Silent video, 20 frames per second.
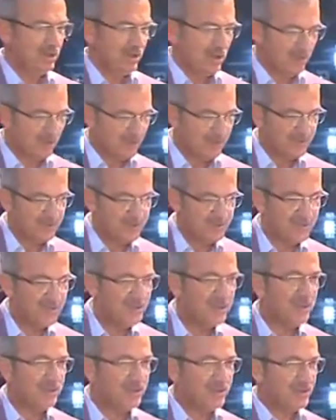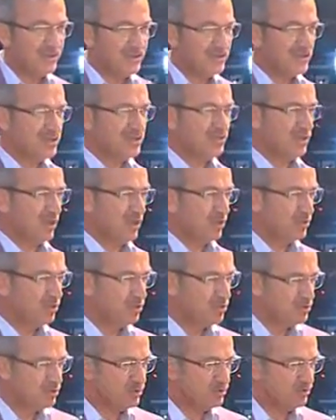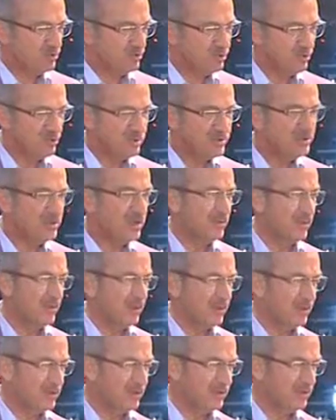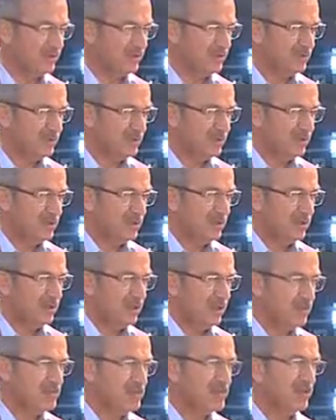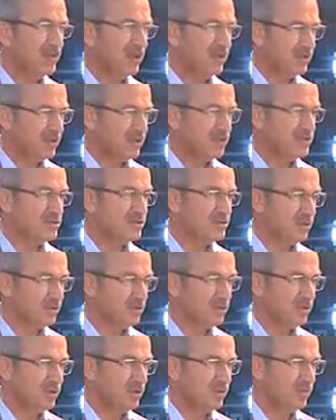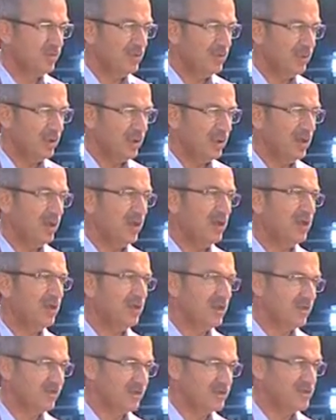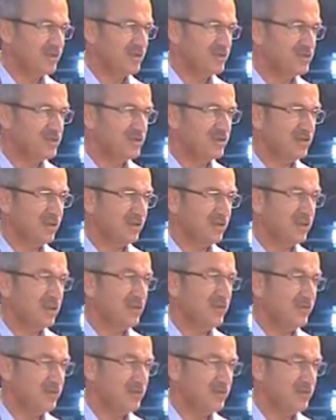Evet sizin de Kadir Geceniz mübarek olsun. Bütün İslam aleminin hepsinin Kadir Gecesi'ni kutluyorum. Allah hayırlara vesile vesilesin, hayırlara